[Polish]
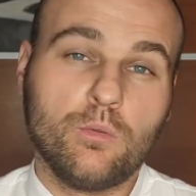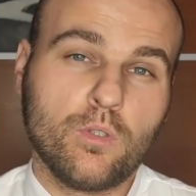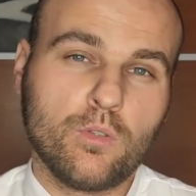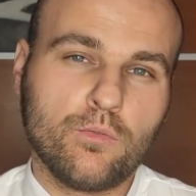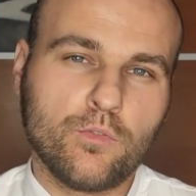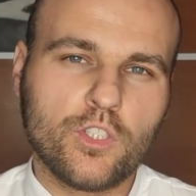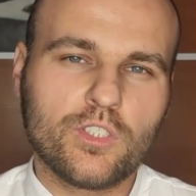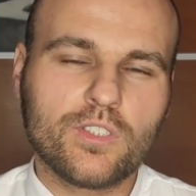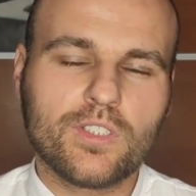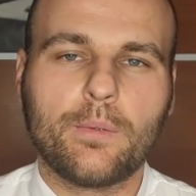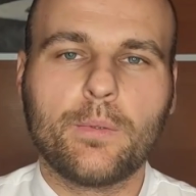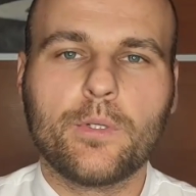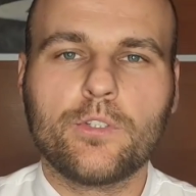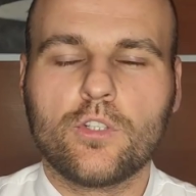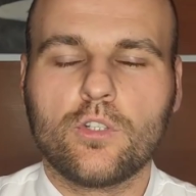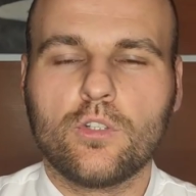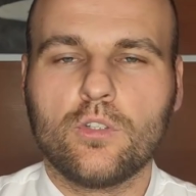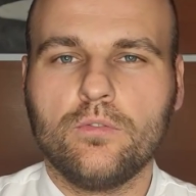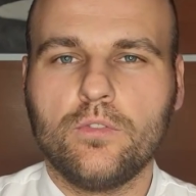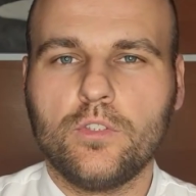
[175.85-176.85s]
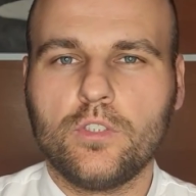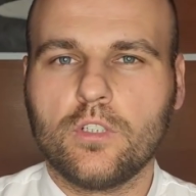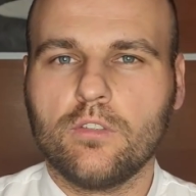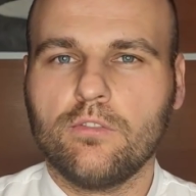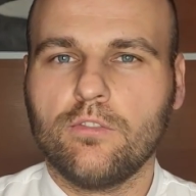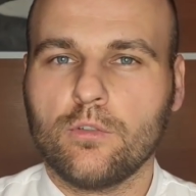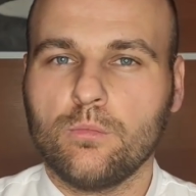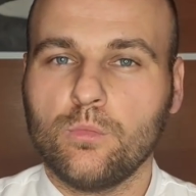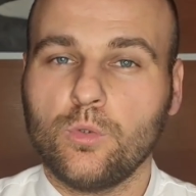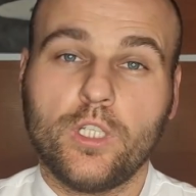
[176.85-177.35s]
Również całe środowisko
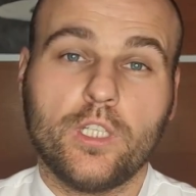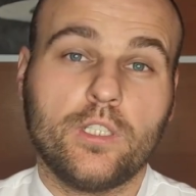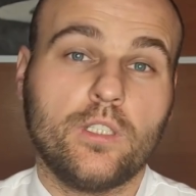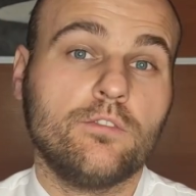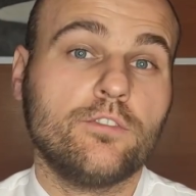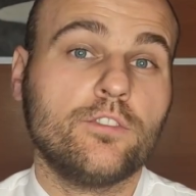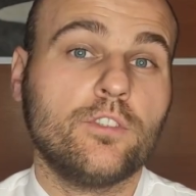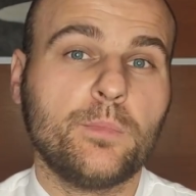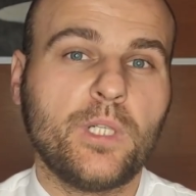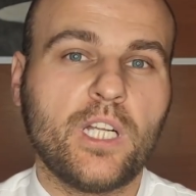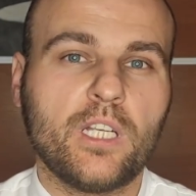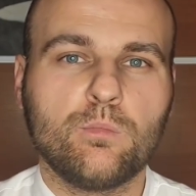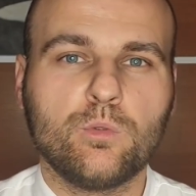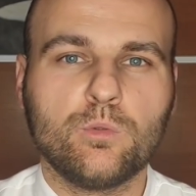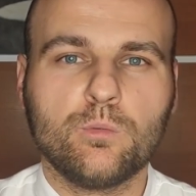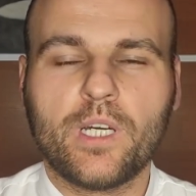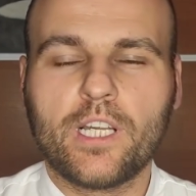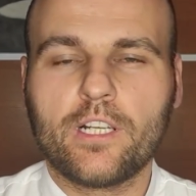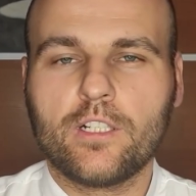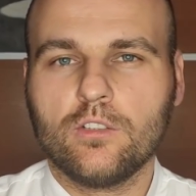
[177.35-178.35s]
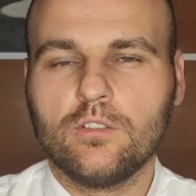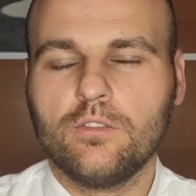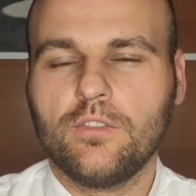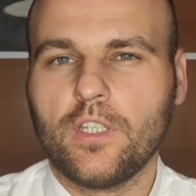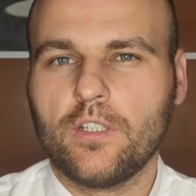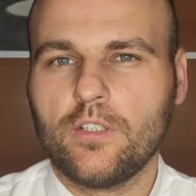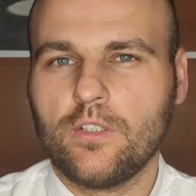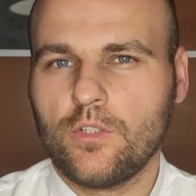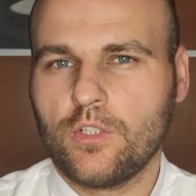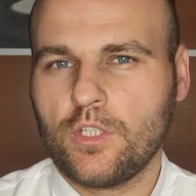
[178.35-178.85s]
Formuły 1, w tym Helmut Marko
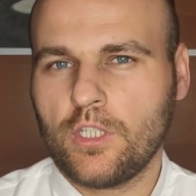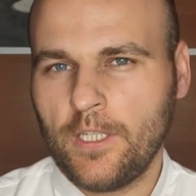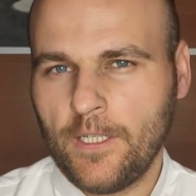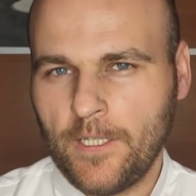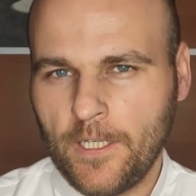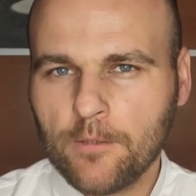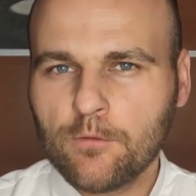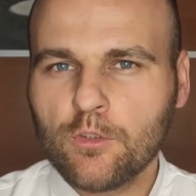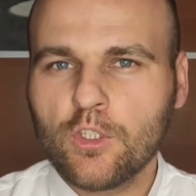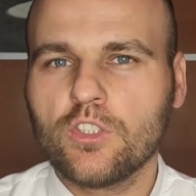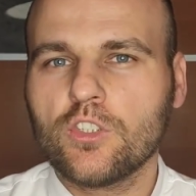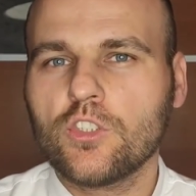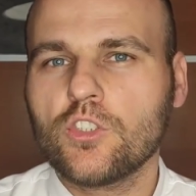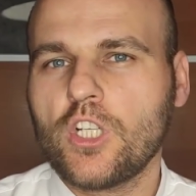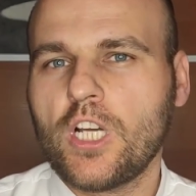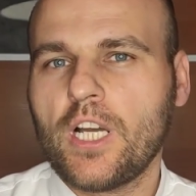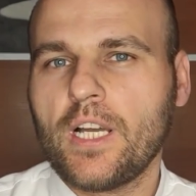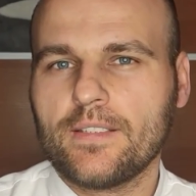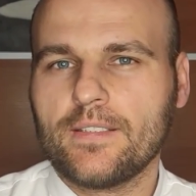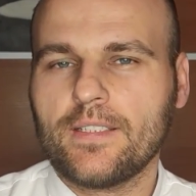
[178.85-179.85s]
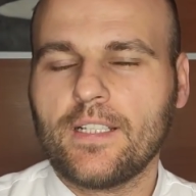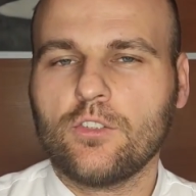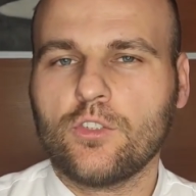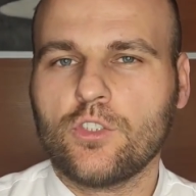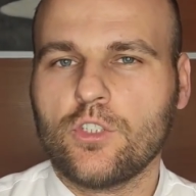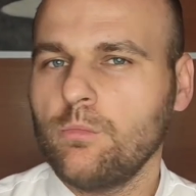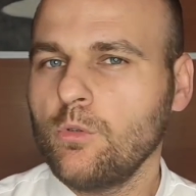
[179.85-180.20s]
twierdzi, że to jest czas na to, żeby